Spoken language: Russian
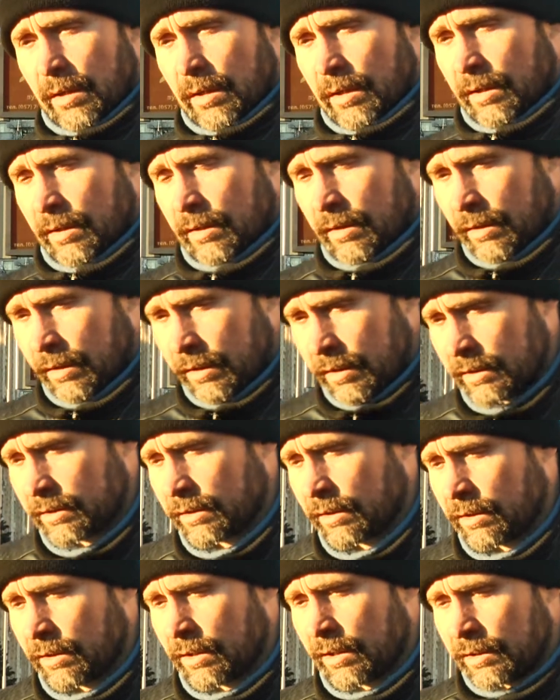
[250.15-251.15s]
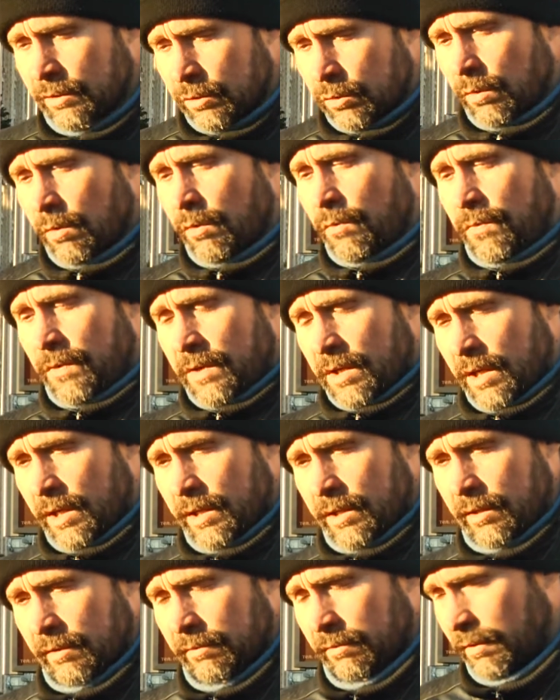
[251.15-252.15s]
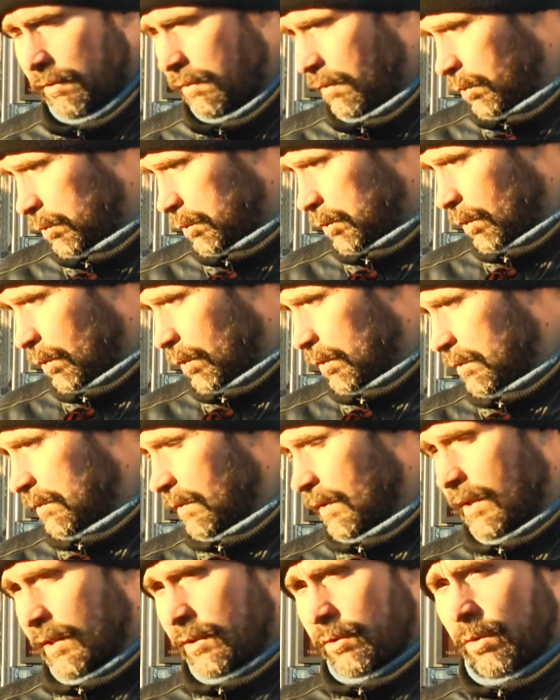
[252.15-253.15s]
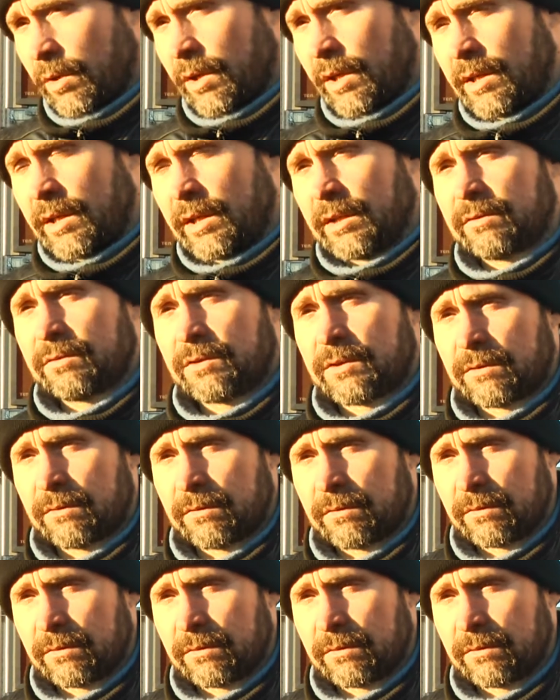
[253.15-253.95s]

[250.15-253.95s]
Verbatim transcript: э, на основе федеративного устройства, которое есть